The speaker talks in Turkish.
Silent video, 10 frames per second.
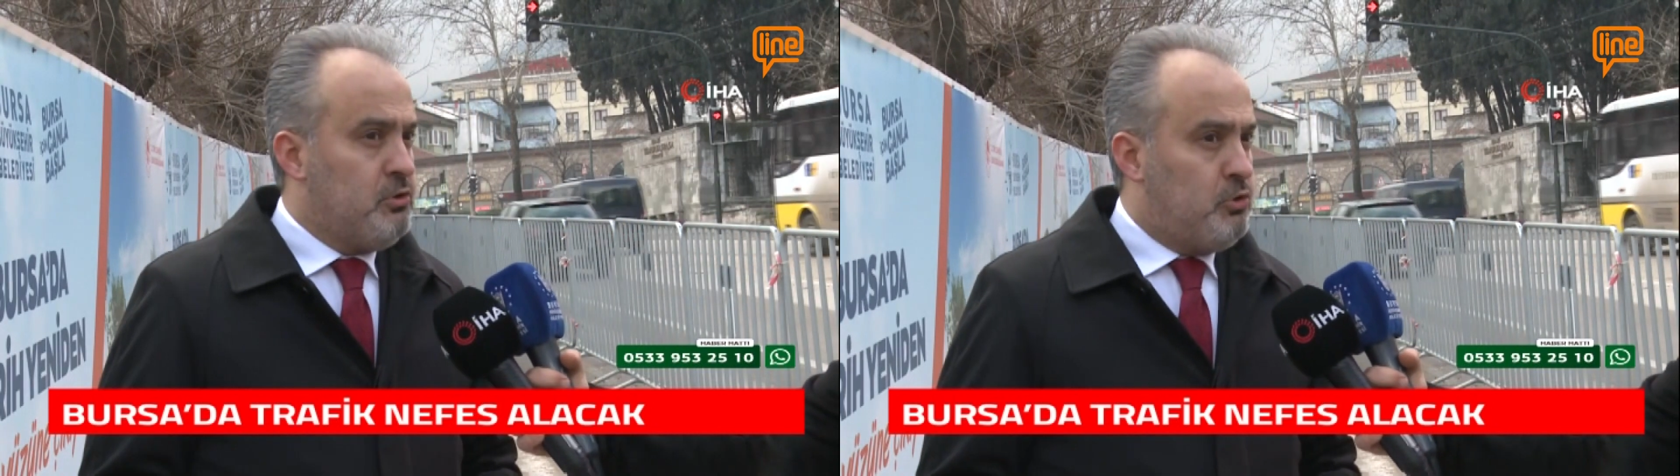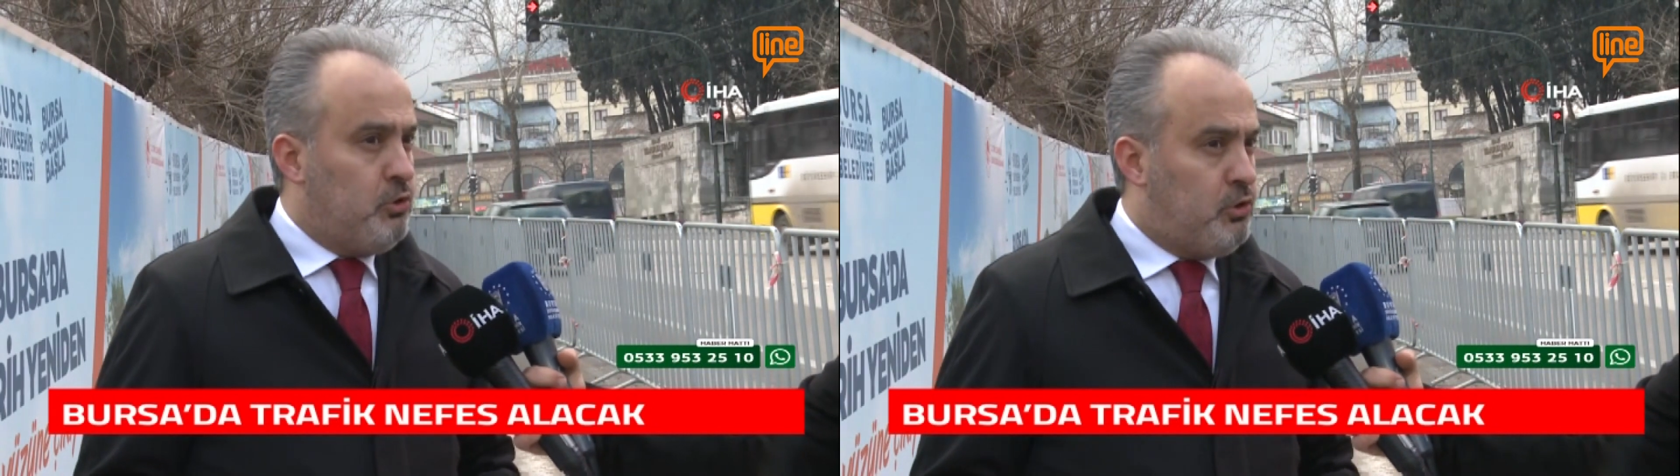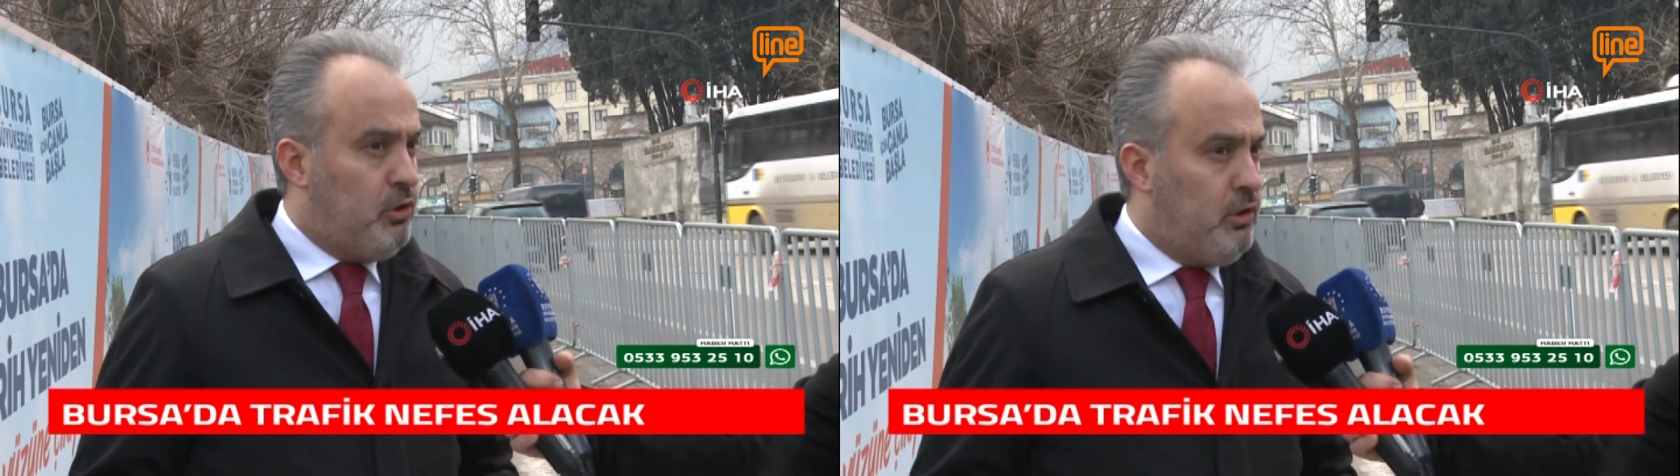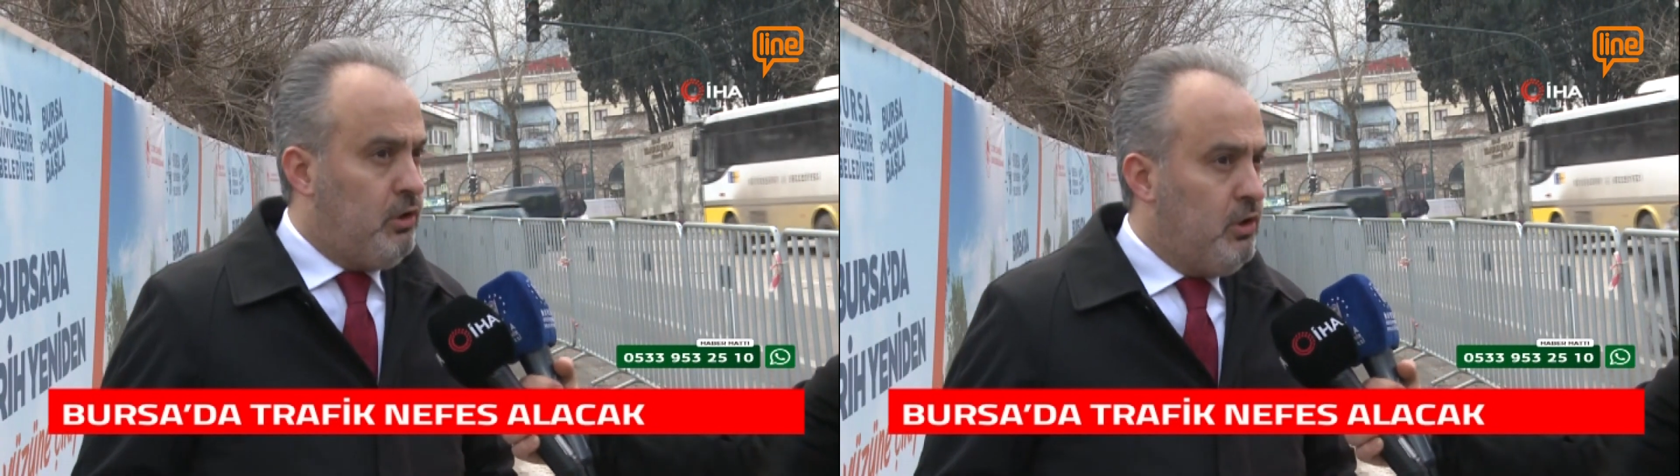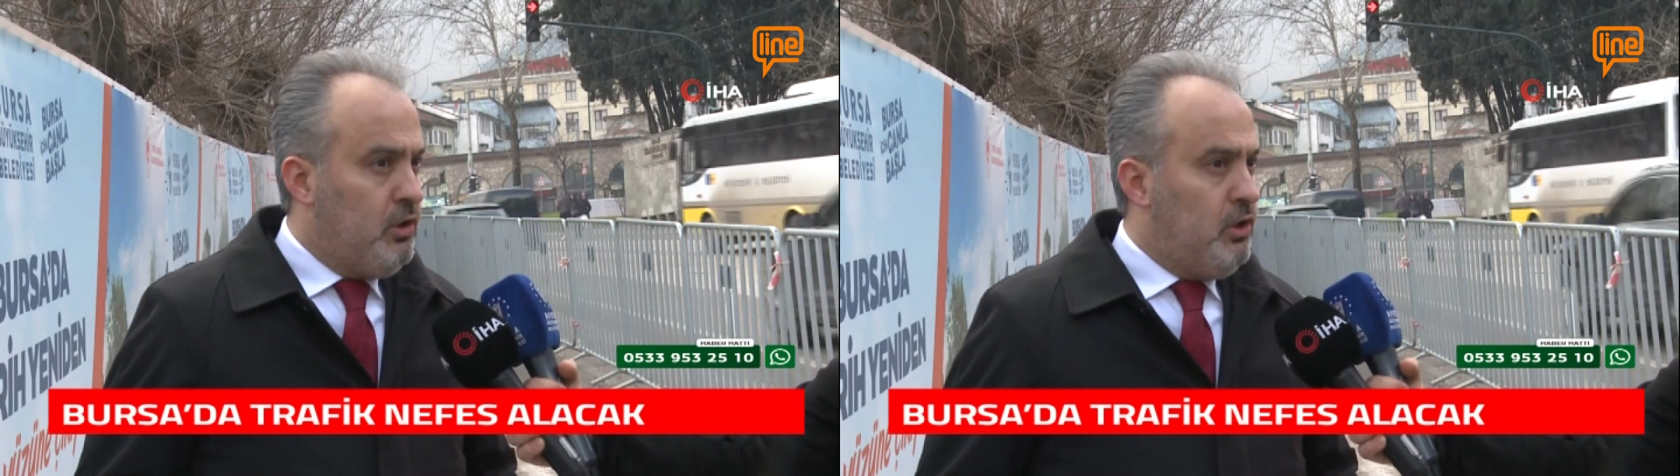Çünkü
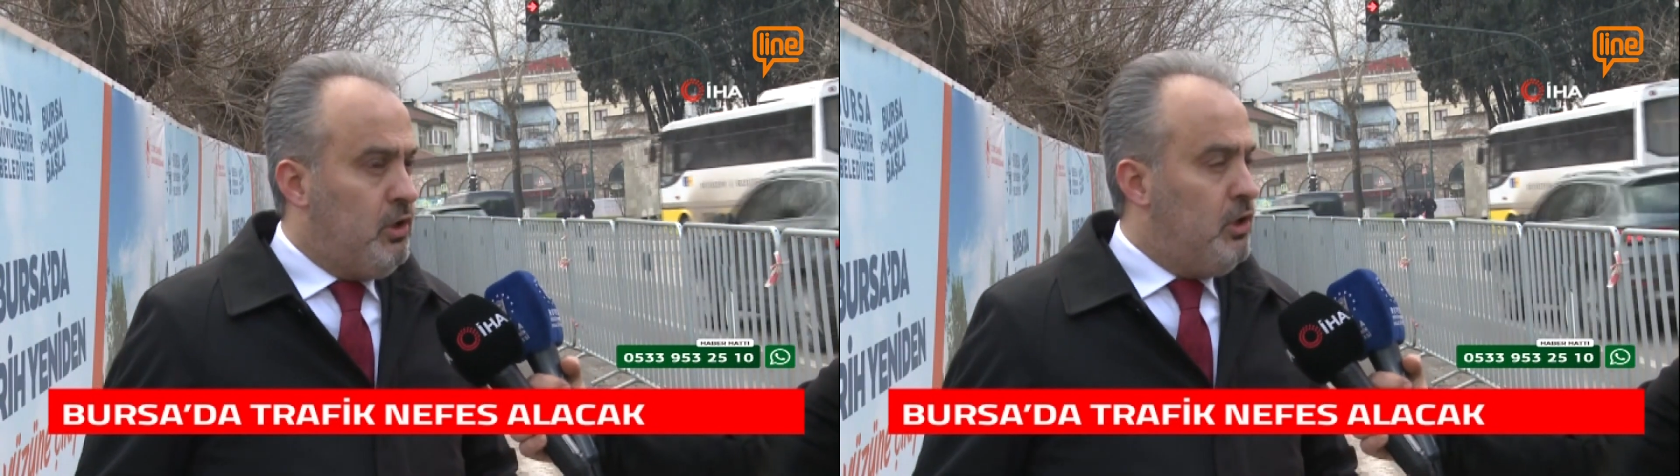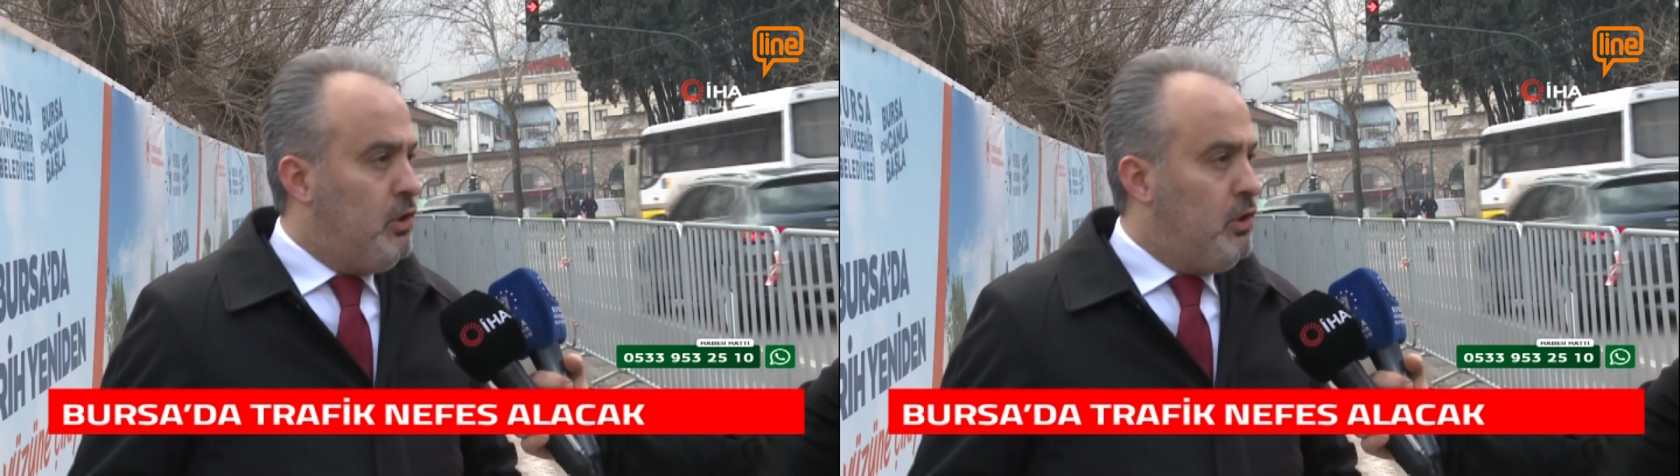ee,